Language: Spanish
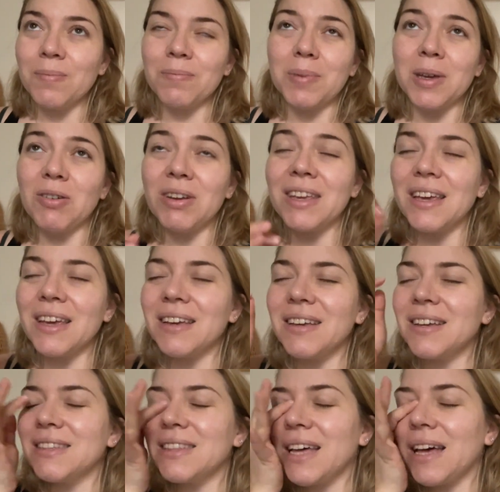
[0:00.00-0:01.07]
pero es que
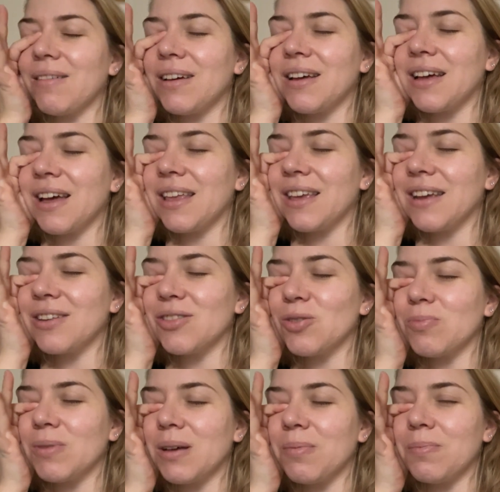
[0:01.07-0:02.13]
estaba ayer
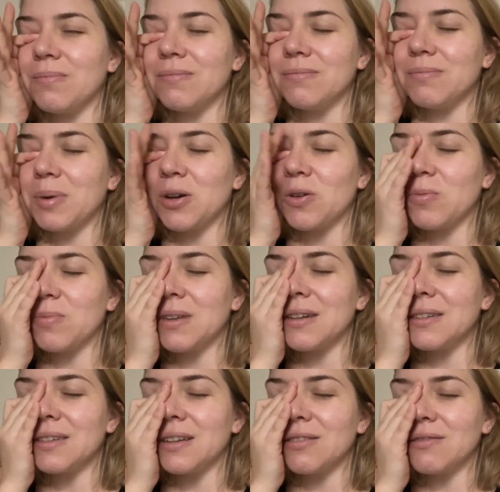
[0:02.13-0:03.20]
Tomás para
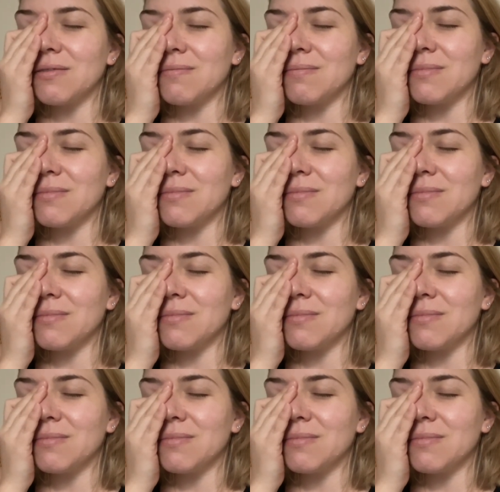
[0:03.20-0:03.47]
comérselo.